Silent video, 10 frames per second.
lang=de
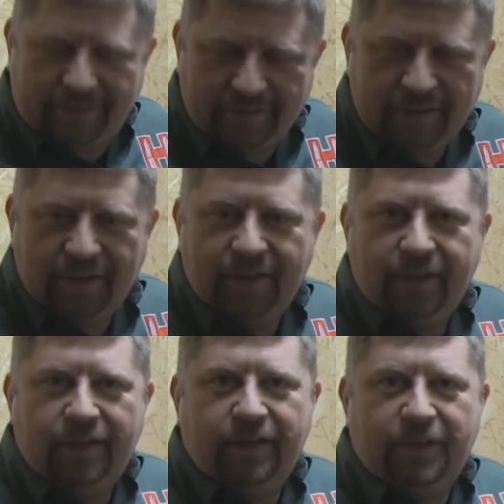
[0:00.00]
Ja,
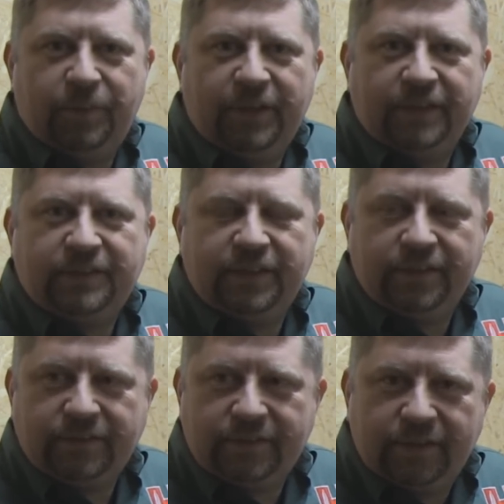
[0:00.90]
äh, ich bin Jens
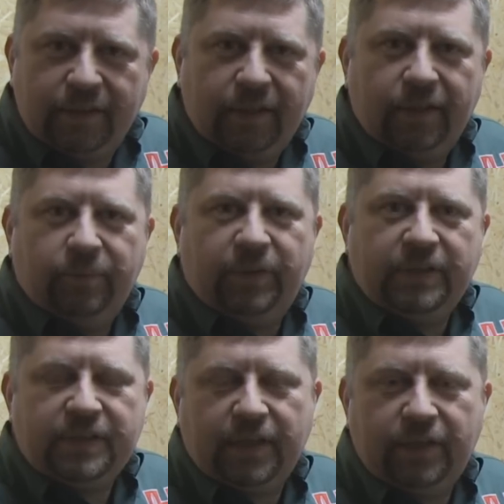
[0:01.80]
Tigges,
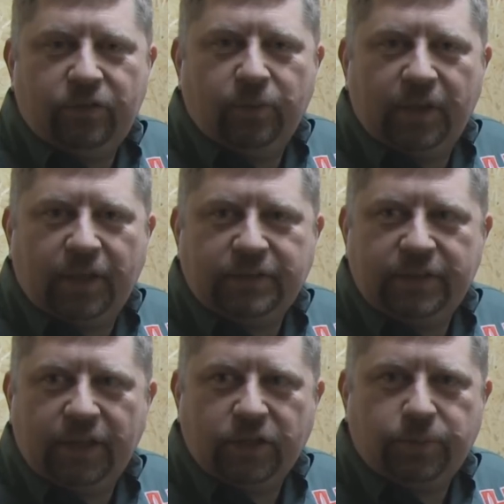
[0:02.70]
bin seit über
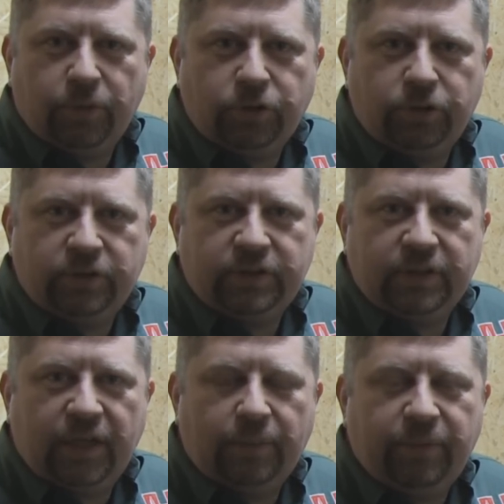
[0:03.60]
30 Jahren
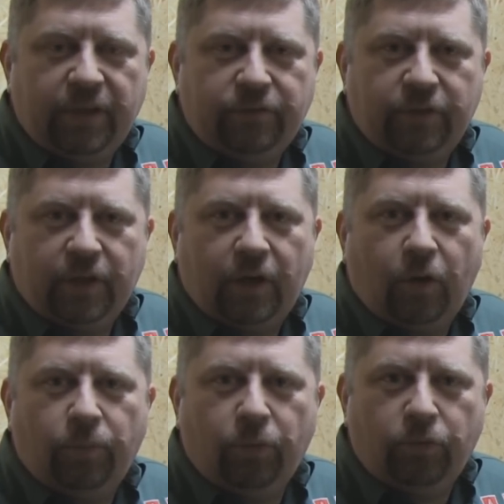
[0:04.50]
Sportschützen, habe elf Jahre
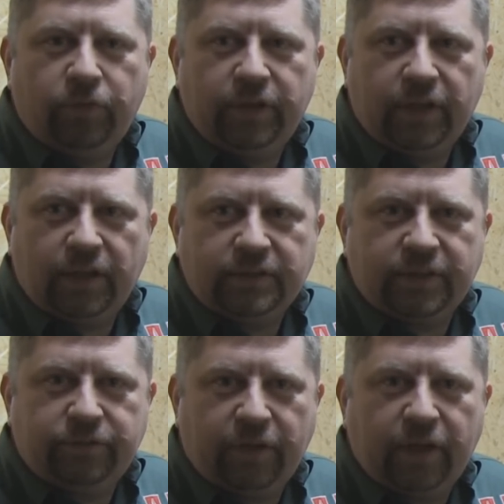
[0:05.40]
hauptberuflich
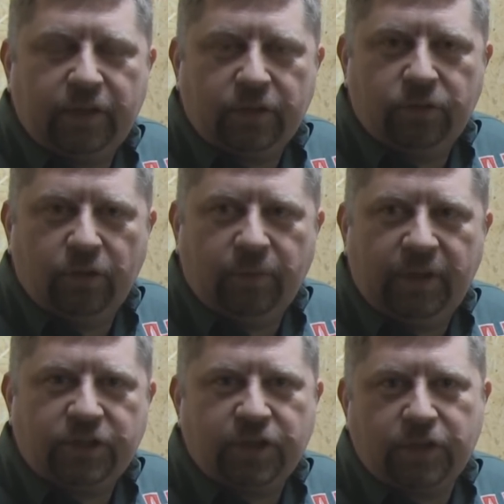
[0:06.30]
als Fachredakteur bei
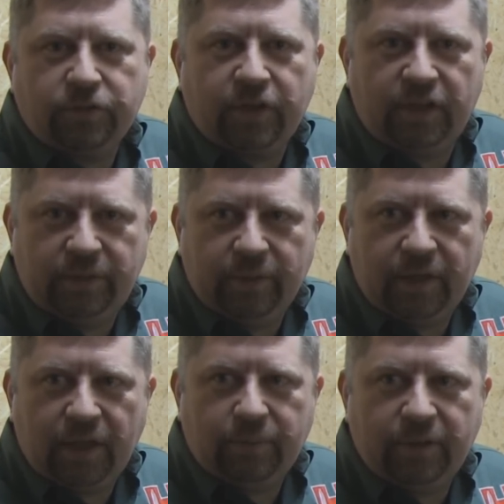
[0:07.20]
der Zeitschrift Kaliber
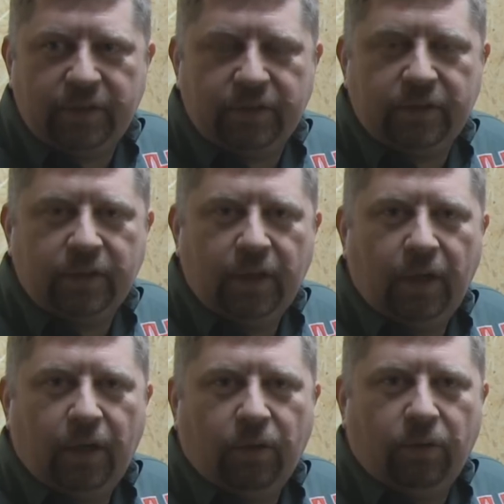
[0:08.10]
gearbeitet
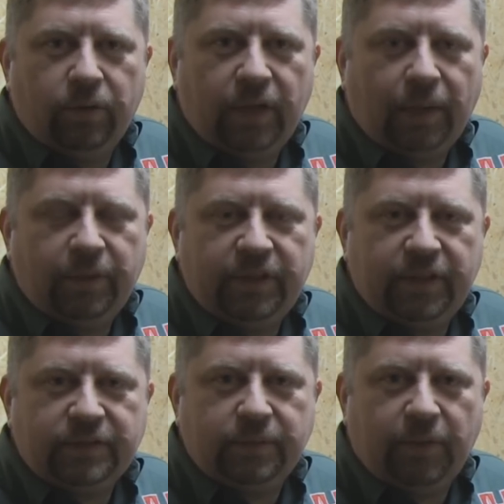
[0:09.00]
und arbeite
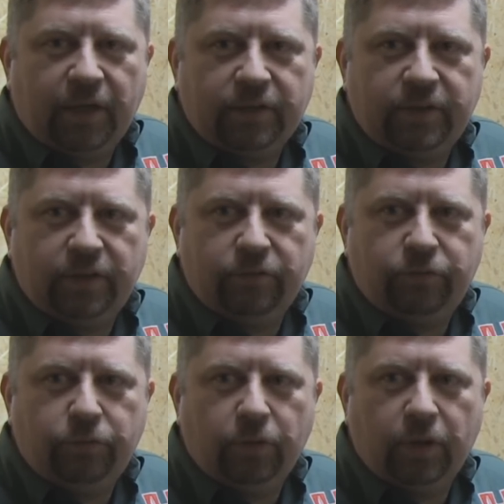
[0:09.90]
jetzt im Marketing
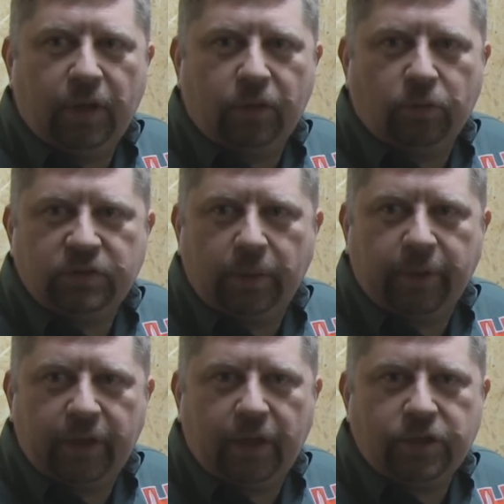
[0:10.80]
für große
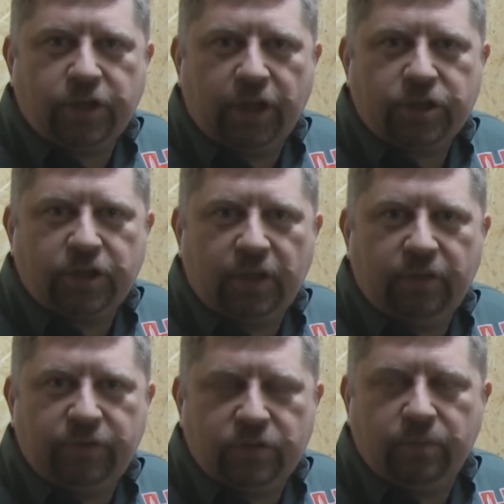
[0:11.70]
amerikanische
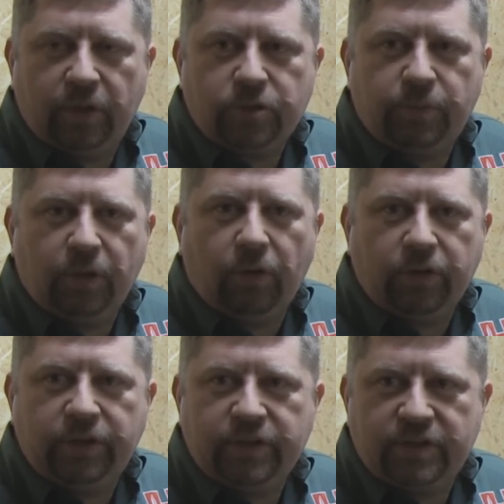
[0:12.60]
Hersteller wie zum Beispiel
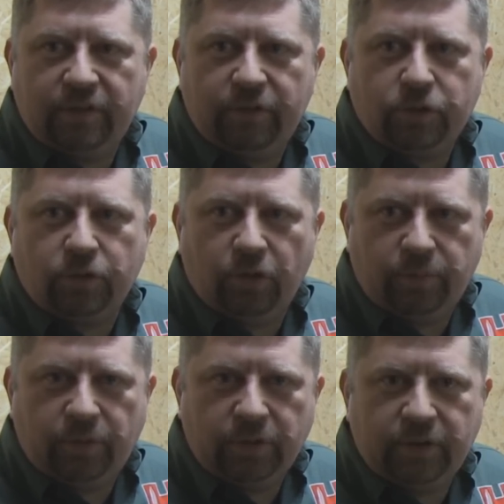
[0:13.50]
Hornady, Savage und
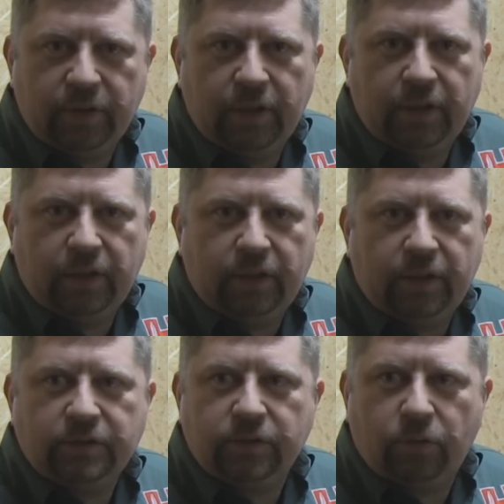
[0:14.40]
Leupold
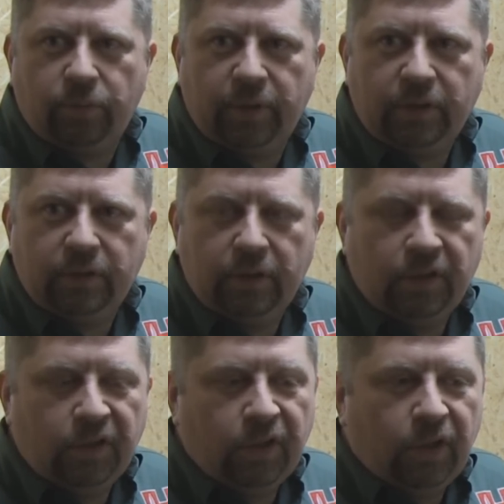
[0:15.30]
in ganz Europa.
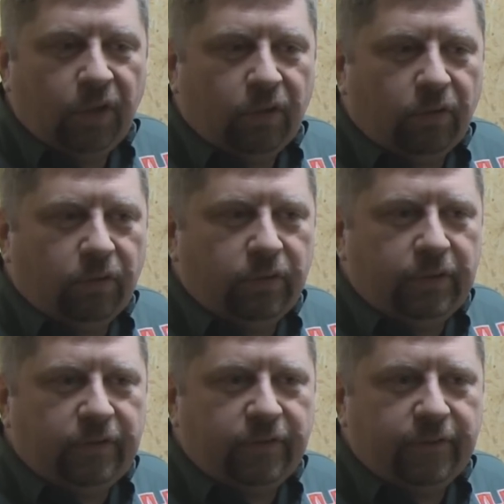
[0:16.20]

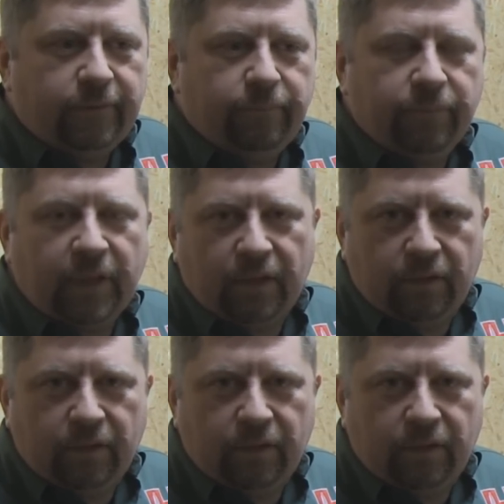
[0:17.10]
Und ähm,